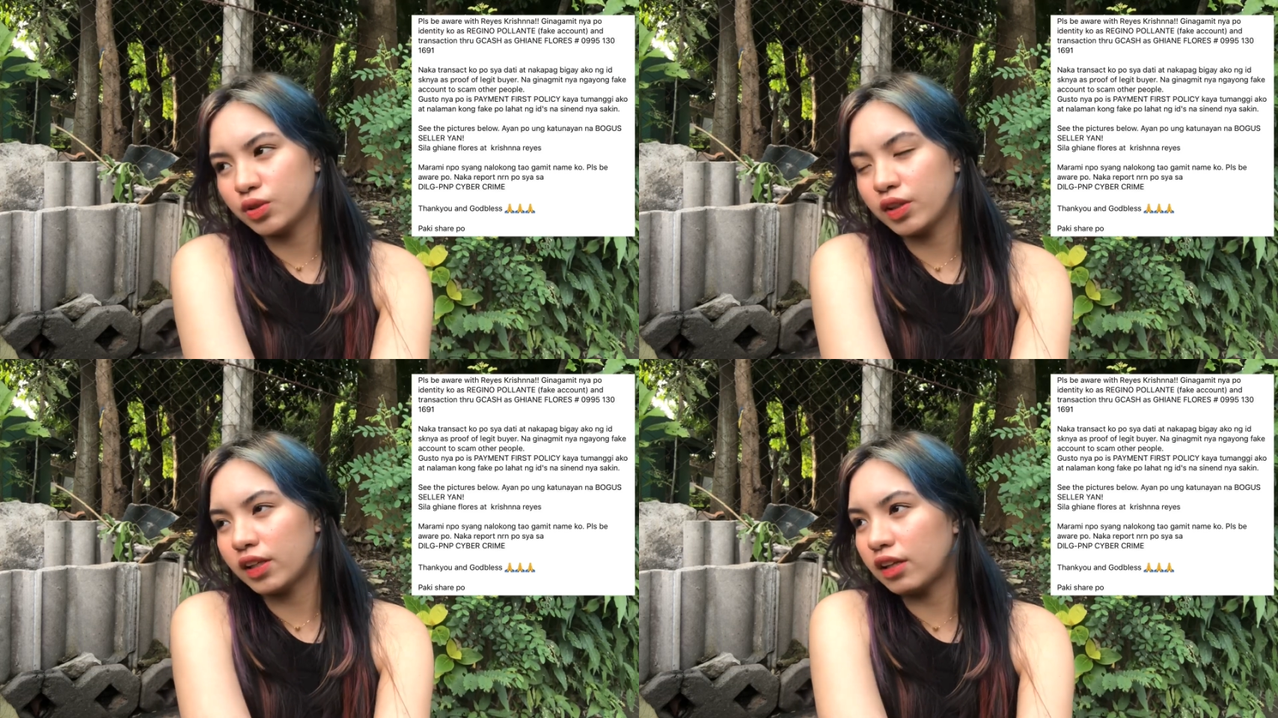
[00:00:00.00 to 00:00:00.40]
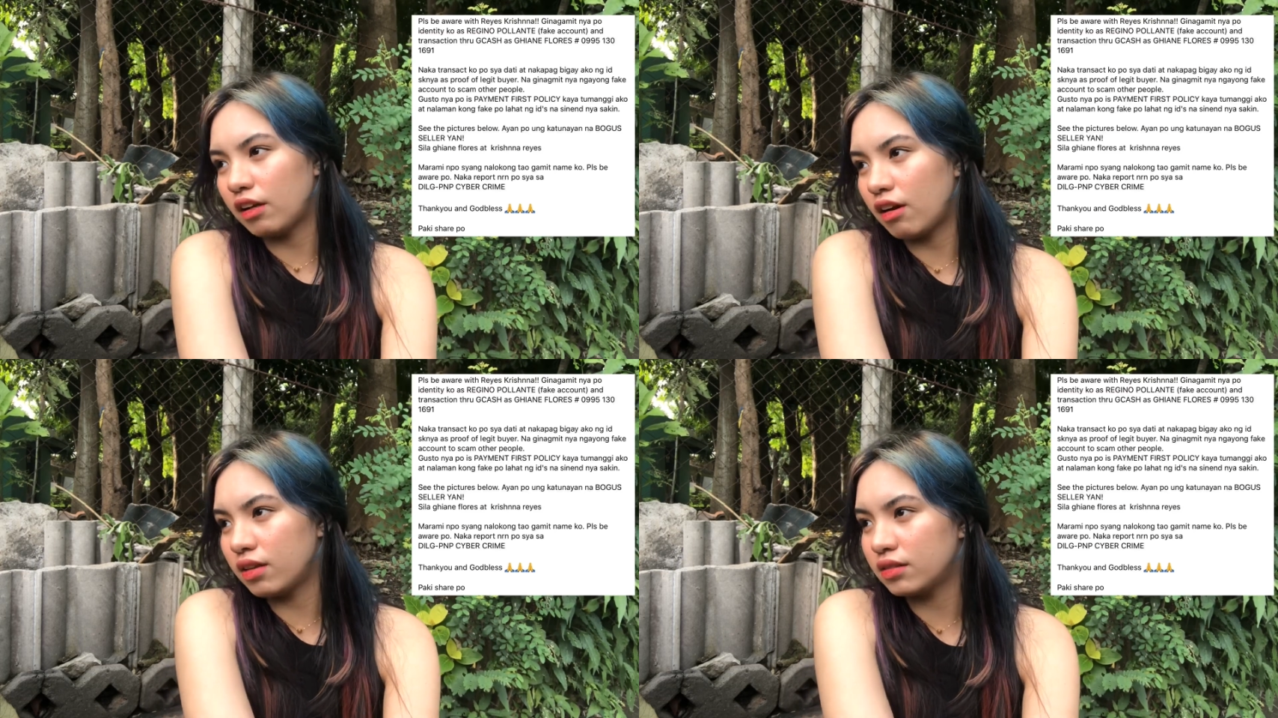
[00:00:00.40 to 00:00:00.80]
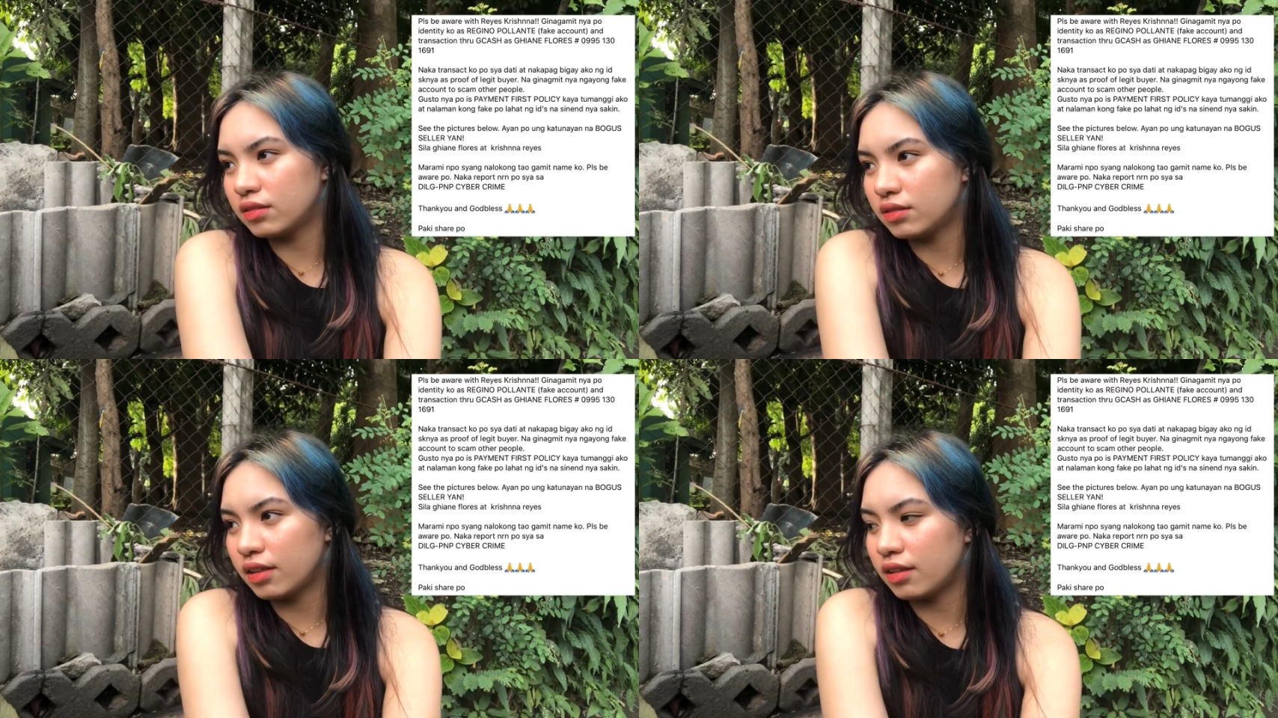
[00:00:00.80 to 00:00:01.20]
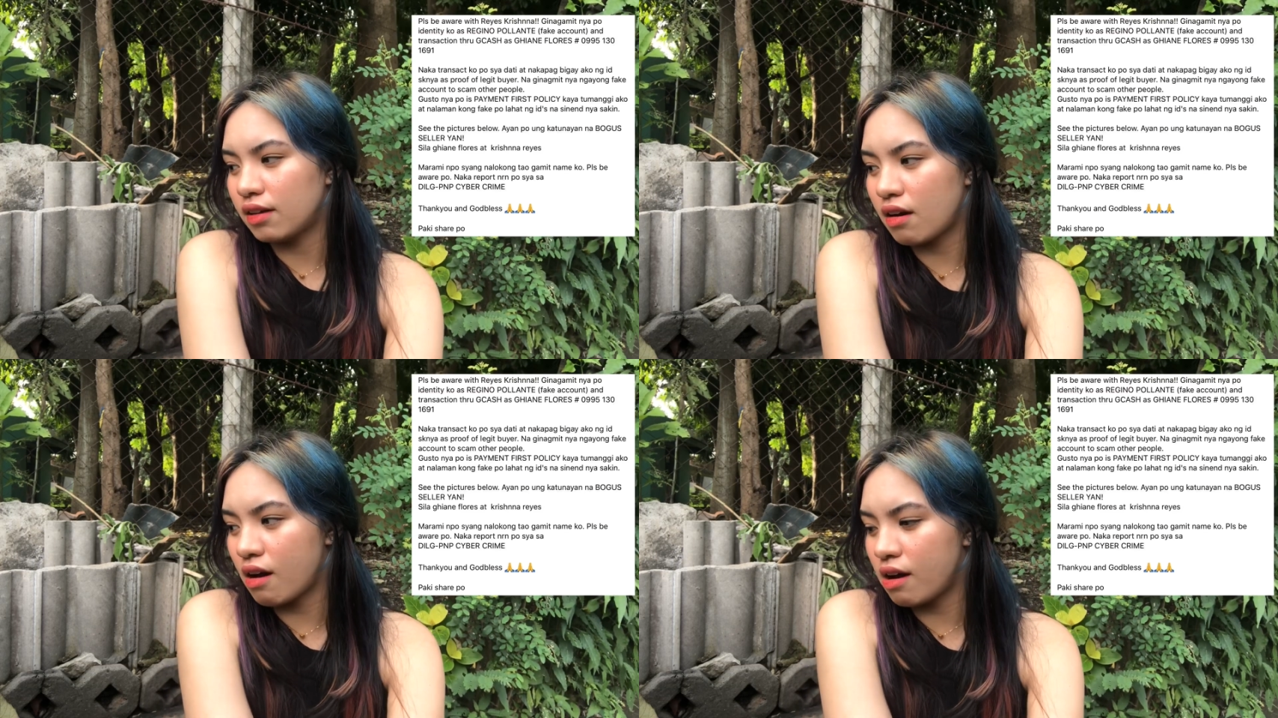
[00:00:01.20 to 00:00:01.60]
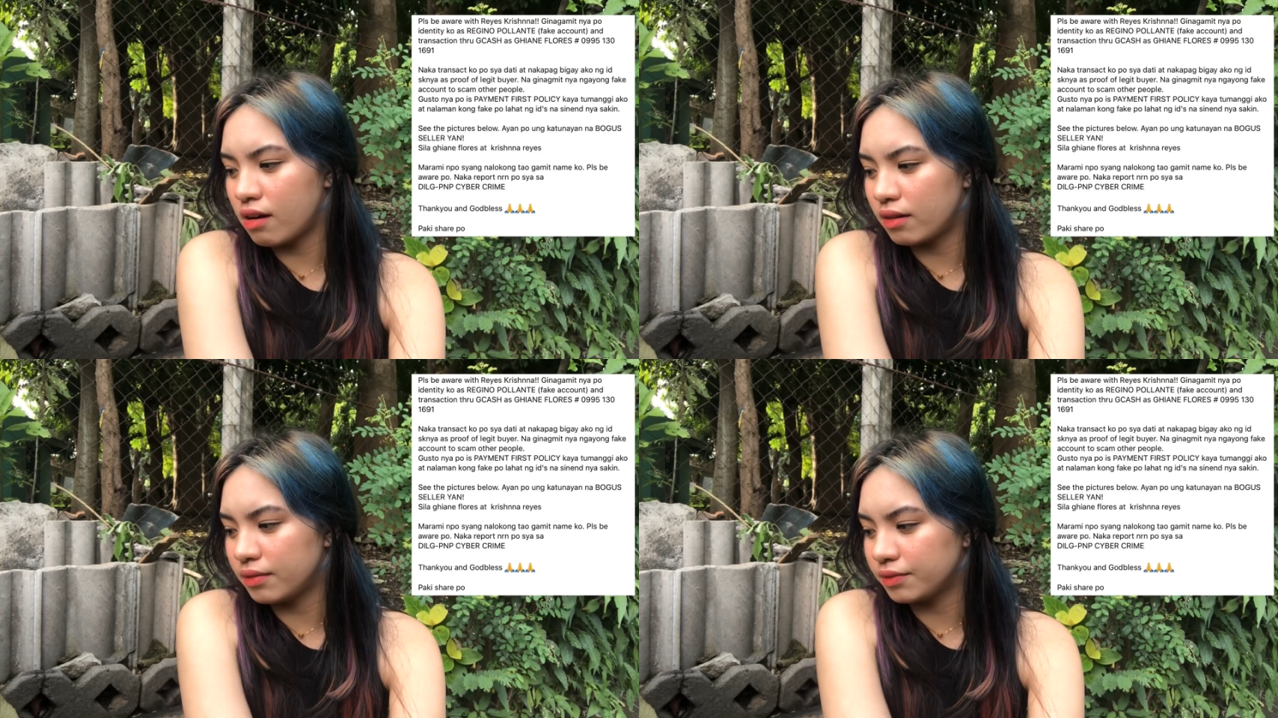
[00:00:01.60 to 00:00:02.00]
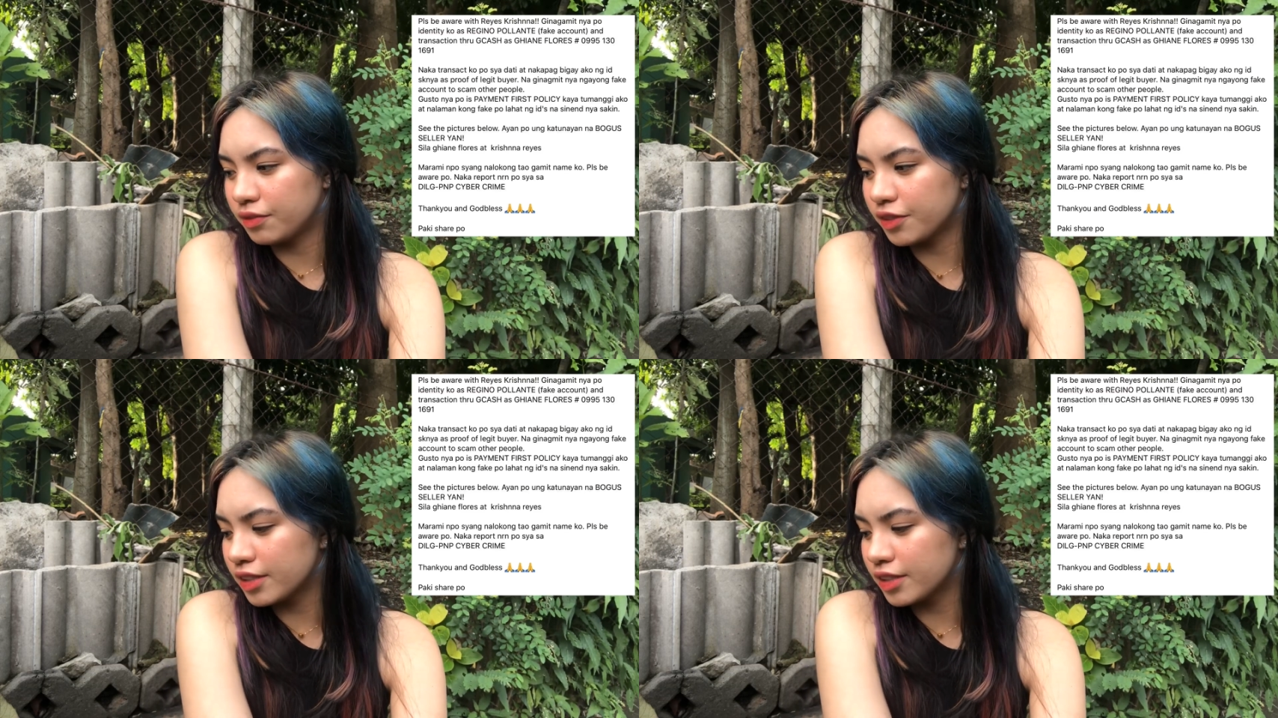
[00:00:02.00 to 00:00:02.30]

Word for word: ayun lang. Um, for